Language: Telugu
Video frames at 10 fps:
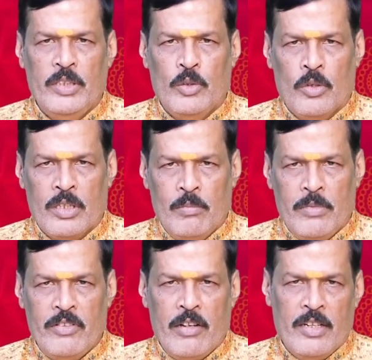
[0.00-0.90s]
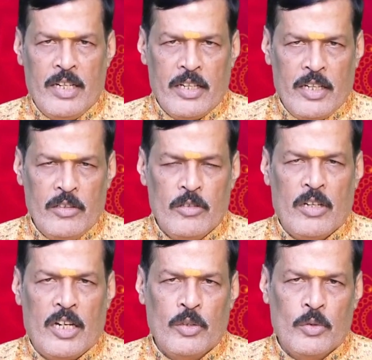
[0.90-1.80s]
మీ కుటుంబ వ్యవహారాల్లో
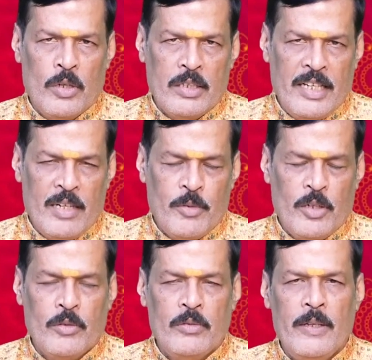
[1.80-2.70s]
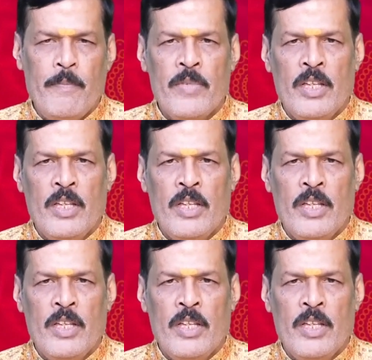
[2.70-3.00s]
అనుకూలత ఏర్పడుతుంది